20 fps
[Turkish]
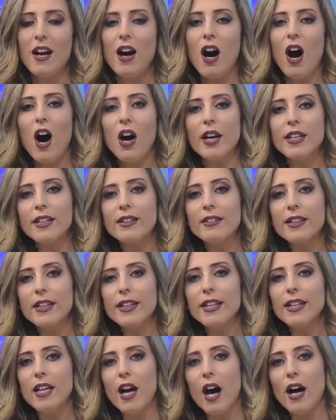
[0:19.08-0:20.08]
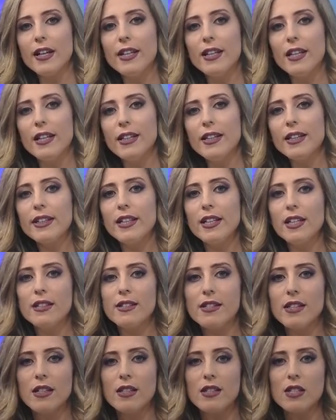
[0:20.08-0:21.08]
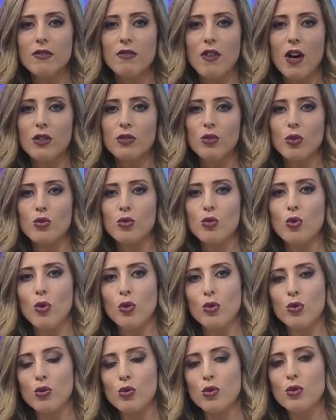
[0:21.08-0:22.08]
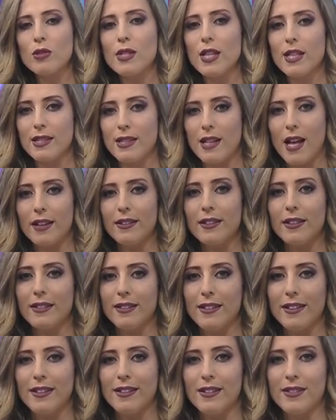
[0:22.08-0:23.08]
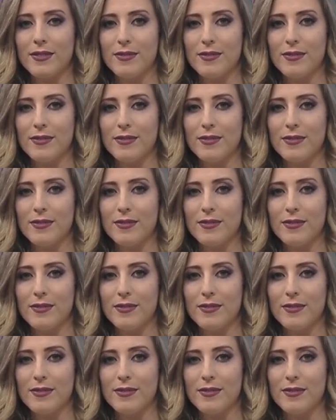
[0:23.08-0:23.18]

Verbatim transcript: Ayindeki ilahileri kilisenin Zıvartnot korusu seslendirdi.